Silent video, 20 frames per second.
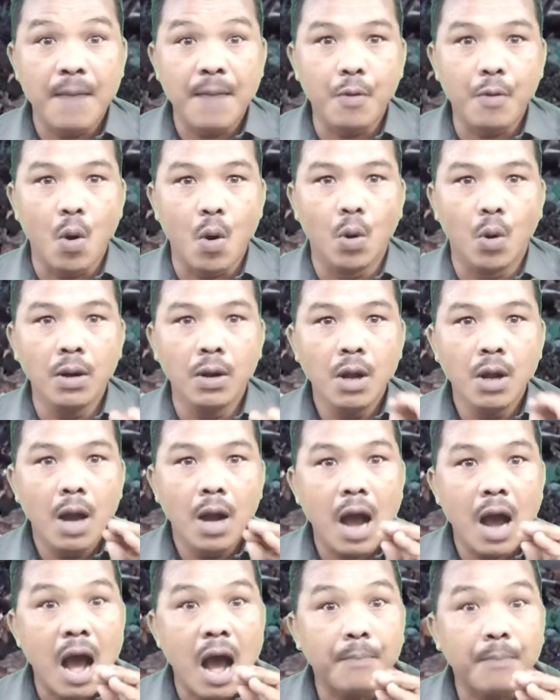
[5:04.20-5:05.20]
এবং
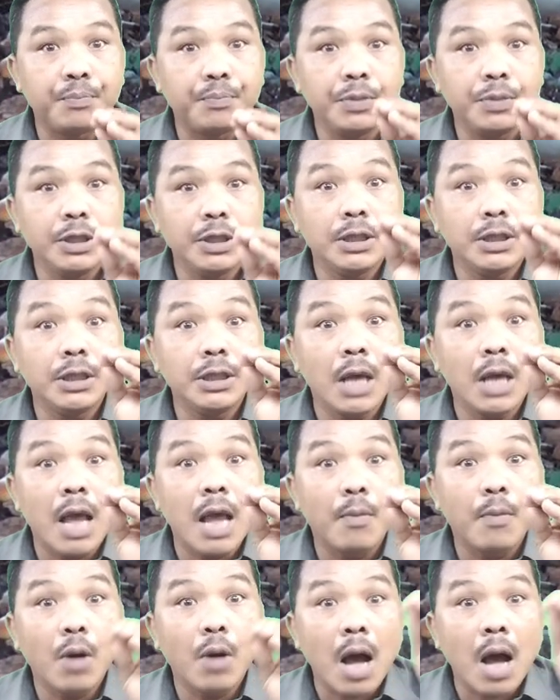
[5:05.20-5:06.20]
আপনি
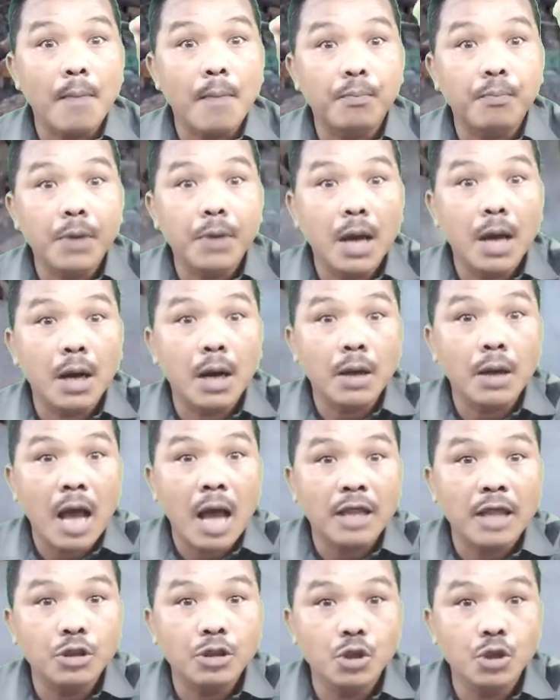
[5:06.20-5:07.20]
এবং আপনার
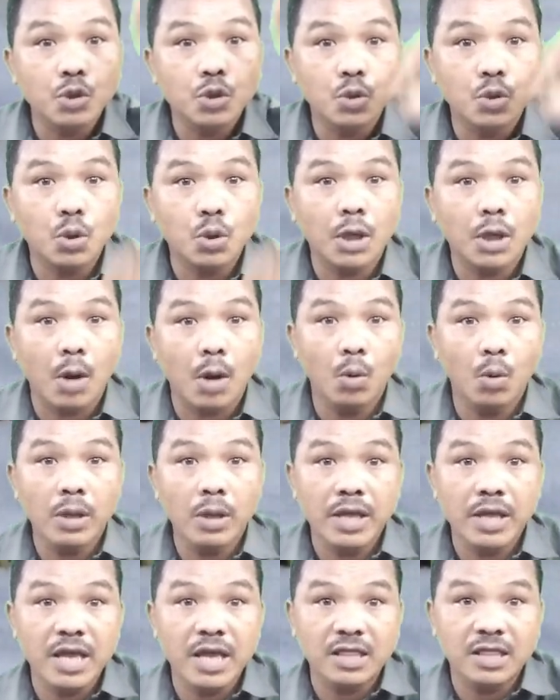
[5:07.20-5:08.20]
আত্মীয় স্বজনরাও
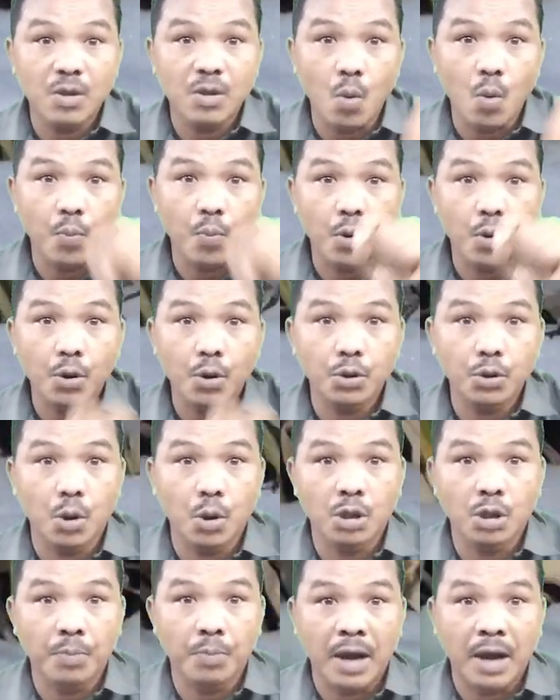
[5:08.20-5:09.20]
এতে উপকৃত
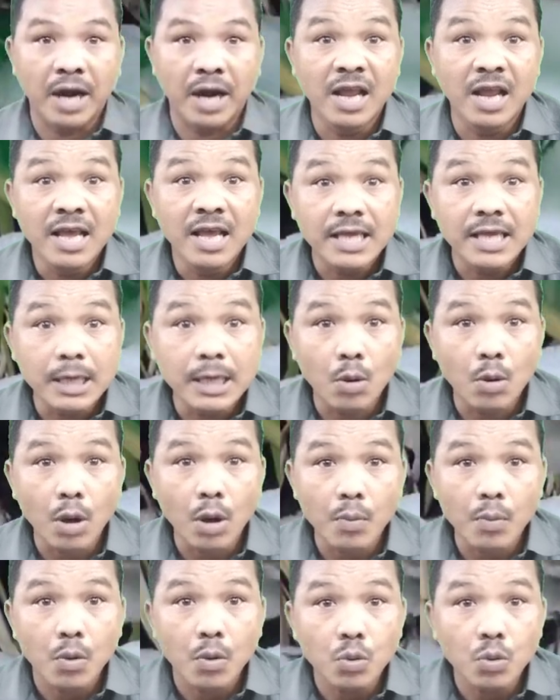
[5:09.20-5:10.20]
হতে পারেন কি
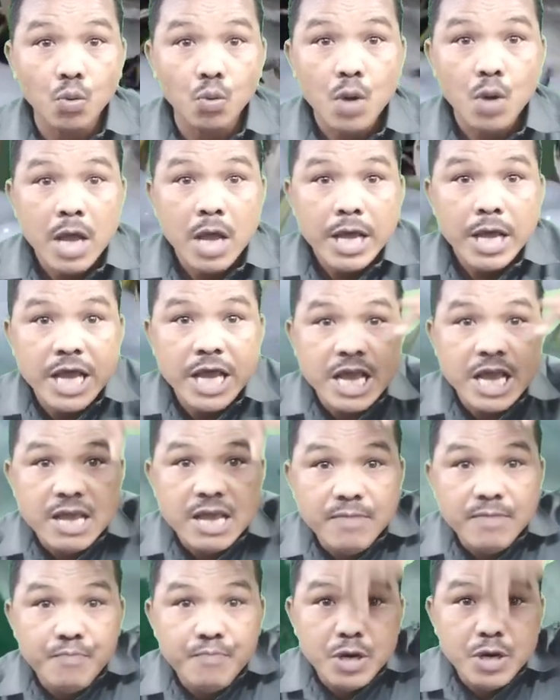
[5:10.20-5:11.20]
করে বন্ধু
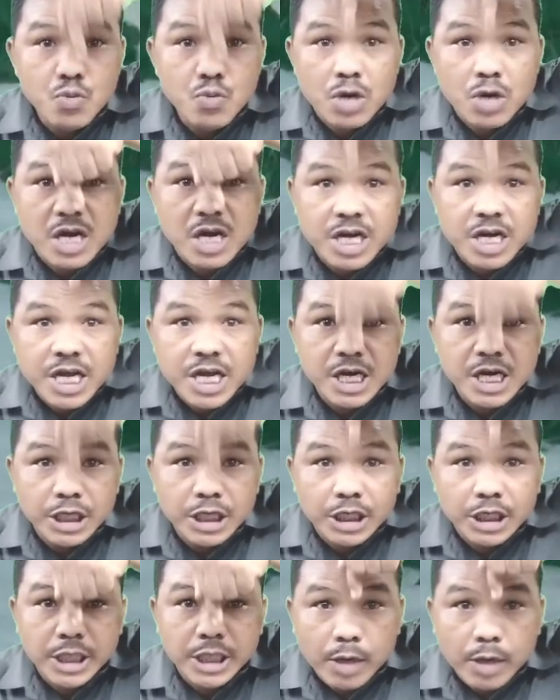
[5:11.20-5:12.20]
এই ভিডিওটা ঠিক
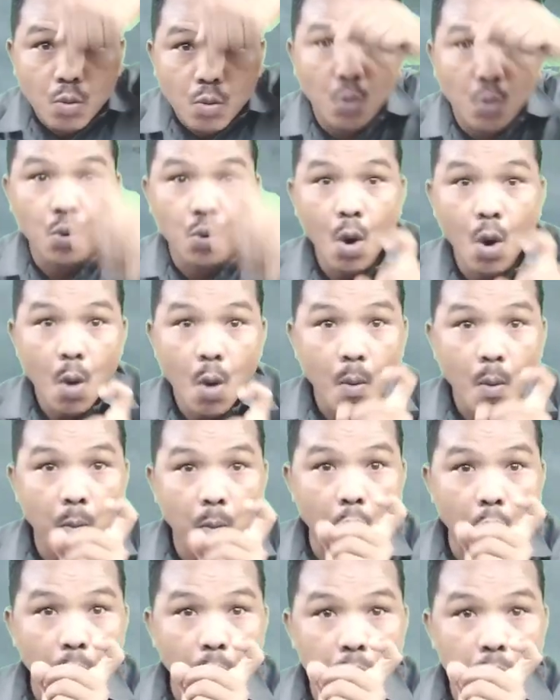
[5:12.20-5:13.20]
নিচে দেখুন
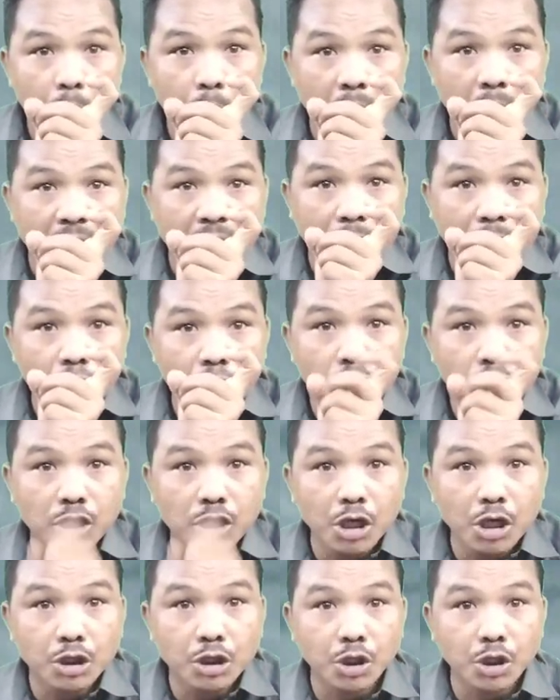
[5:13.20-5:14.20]
অল্প বাঁকানো
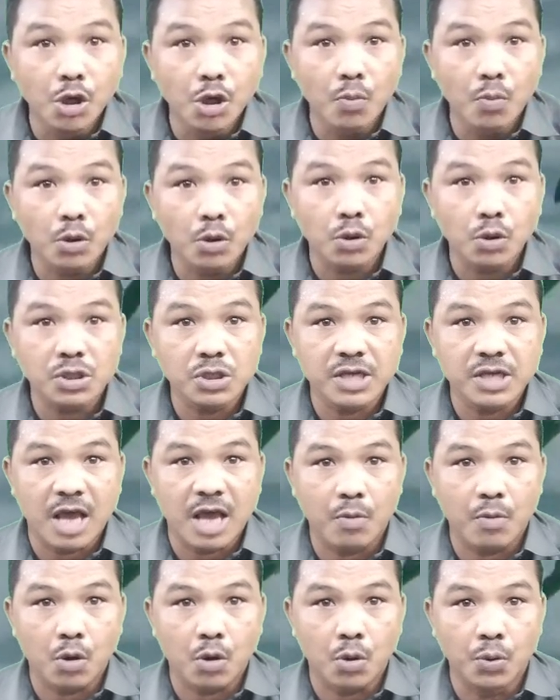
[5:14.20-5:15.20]
তীর চিহ্ন মতো
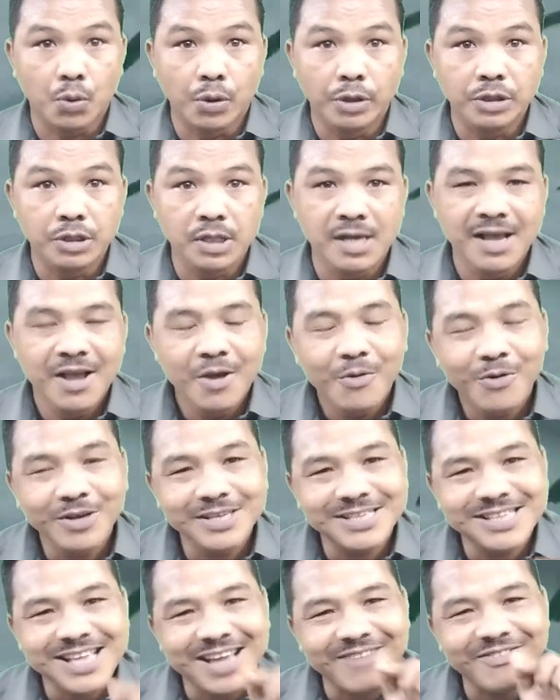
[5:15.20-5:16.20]
শেয়ার বাটন রয়েছে ওই
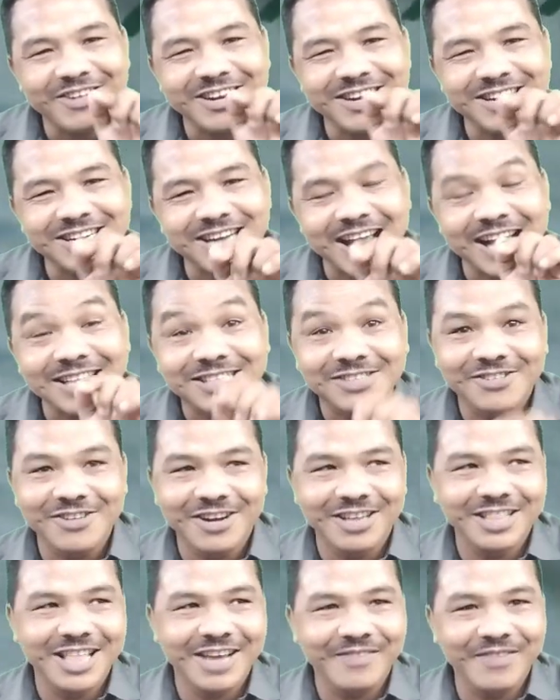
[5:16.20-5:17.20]
শেয়ার বাটনে টাচ
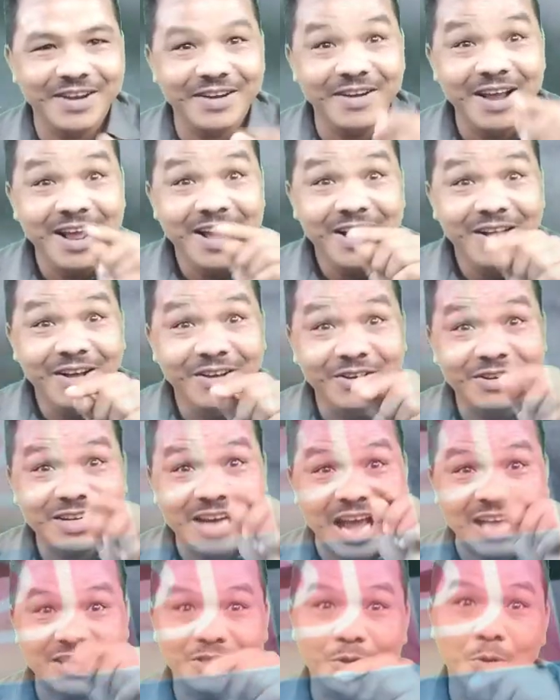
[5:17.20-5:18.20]
করে দেখবেন
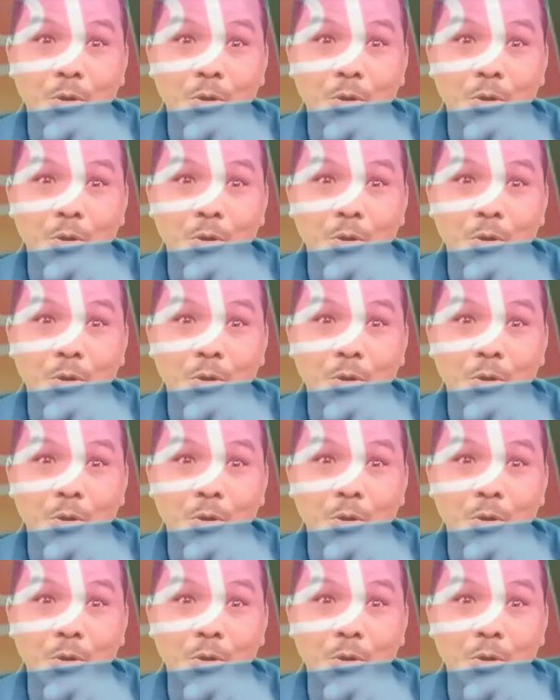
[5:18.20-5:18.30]
টাচ